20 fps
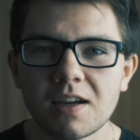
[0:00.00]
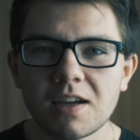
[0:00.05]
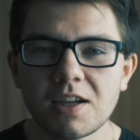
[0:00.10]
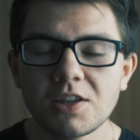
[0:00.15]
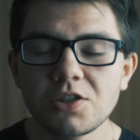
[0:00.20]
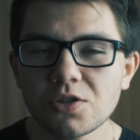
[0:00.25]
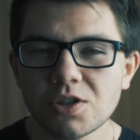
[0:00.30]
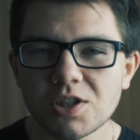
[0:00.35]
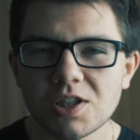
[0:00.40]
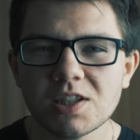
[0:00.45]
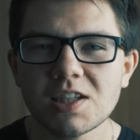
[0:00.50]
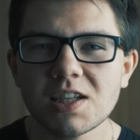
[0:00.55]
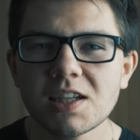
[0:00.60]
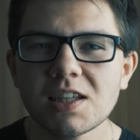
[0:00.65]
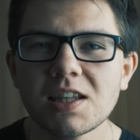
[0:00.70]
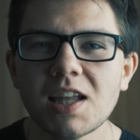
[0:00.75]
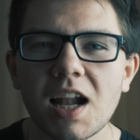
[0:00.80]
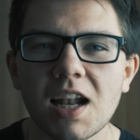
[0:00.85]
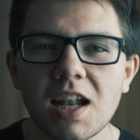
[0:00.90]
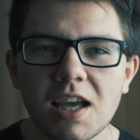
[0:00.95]
I co się dzieje
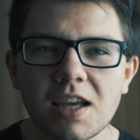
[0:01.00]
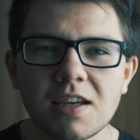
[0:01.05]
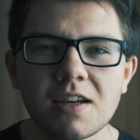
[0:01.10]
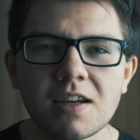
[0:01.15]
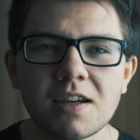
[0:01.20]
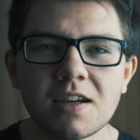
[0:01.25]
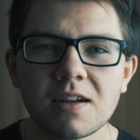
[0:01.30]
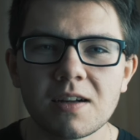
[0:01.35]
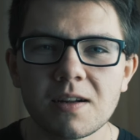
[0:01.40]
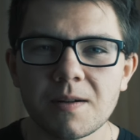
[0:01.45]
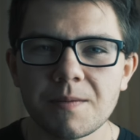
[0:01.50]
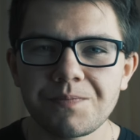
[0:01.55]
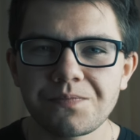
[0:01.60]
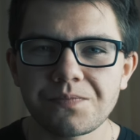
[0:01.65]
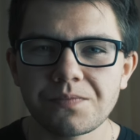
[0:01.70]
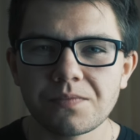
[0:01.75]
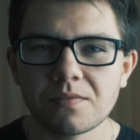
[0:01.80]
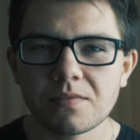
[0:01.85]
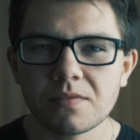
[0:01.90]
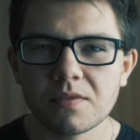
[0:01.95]
dalej?
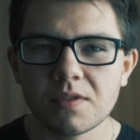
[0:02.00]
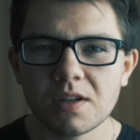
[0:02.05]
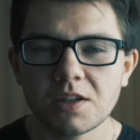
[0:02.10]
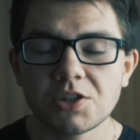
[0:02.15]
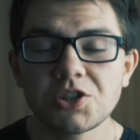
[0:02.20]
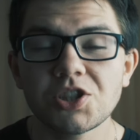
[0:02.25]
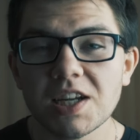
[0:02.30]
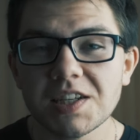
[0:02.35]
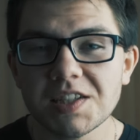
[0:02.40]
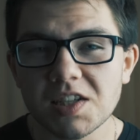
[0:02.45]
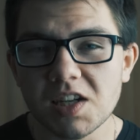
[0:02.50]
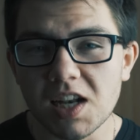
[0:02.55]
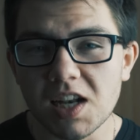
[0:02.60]
Czas